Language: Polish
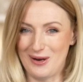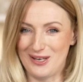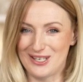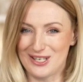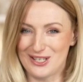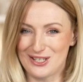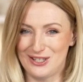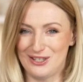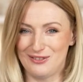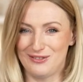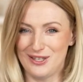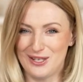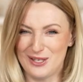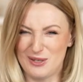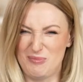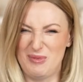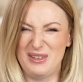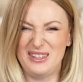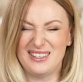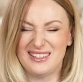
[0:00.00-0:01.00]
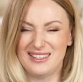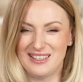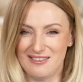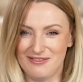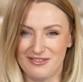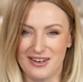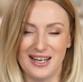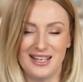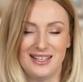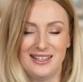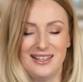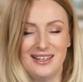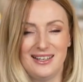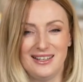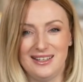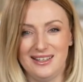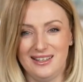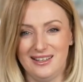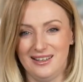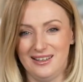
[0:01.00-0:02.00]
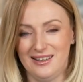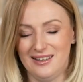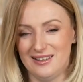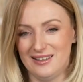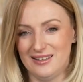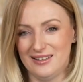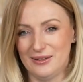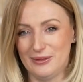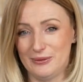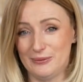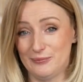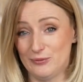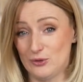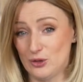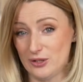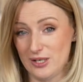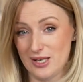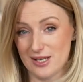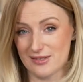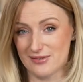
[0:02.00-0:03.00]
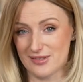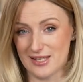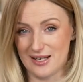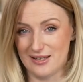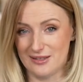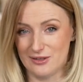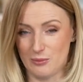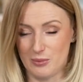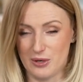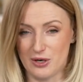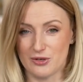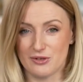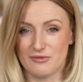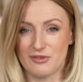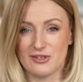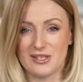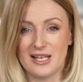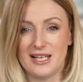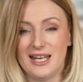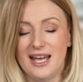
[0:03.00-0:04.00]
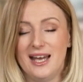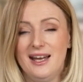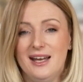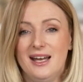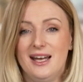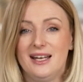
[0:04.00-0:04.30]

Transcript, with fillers: będzie sztywny, zbity, niefajny i to nie jest wcale dobre rozwiązanie.